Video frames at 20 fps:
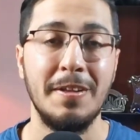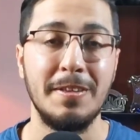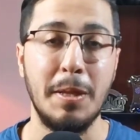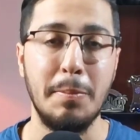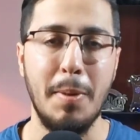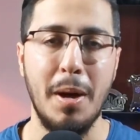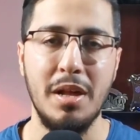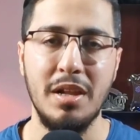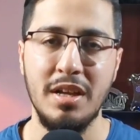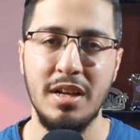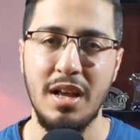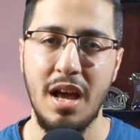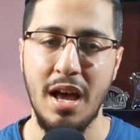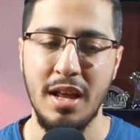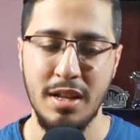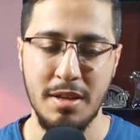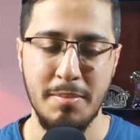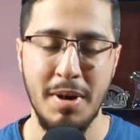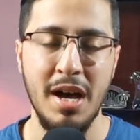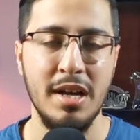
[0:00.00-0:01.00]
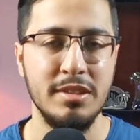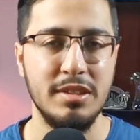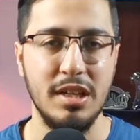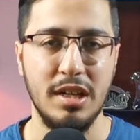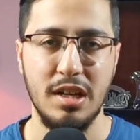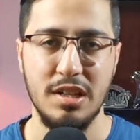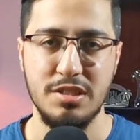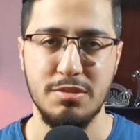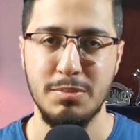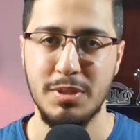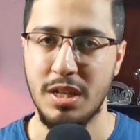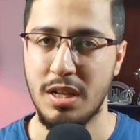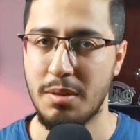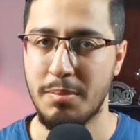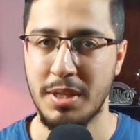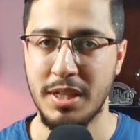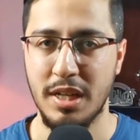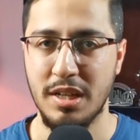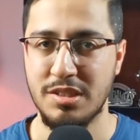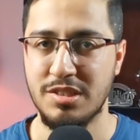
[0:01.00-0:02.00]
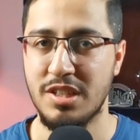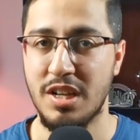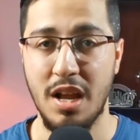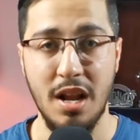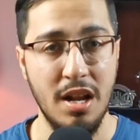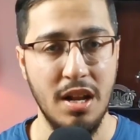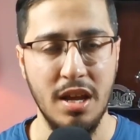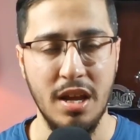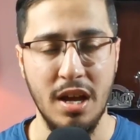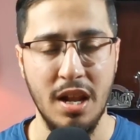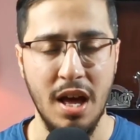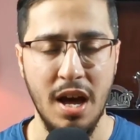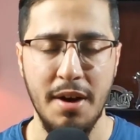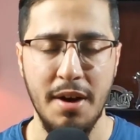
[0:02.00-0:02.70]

طبعا انا ما انتقص من المدارس الاهليه